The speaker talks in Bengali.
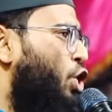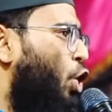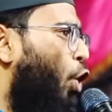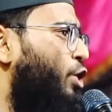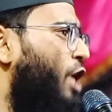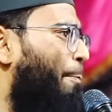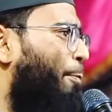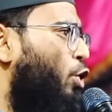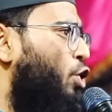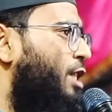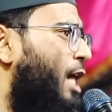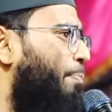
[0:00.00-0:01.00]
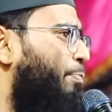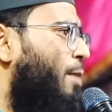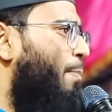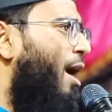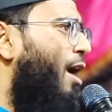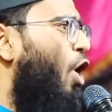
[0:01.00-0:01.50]
সোজা প্রস্তাব
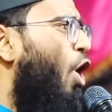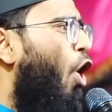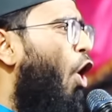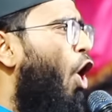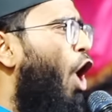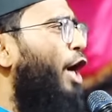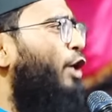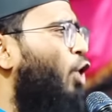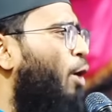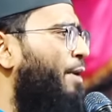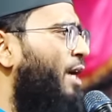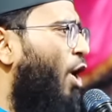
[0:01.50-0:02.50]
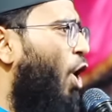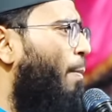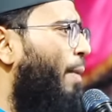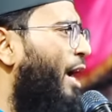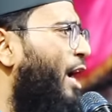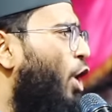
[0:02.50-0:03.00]
দিবা হয়তো বিয়ে
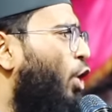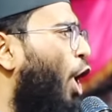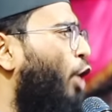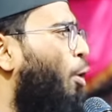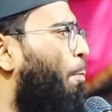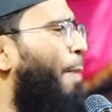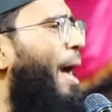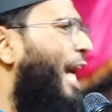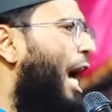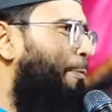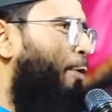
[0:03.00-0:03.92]
হবে নয়তো ব্রেকআপ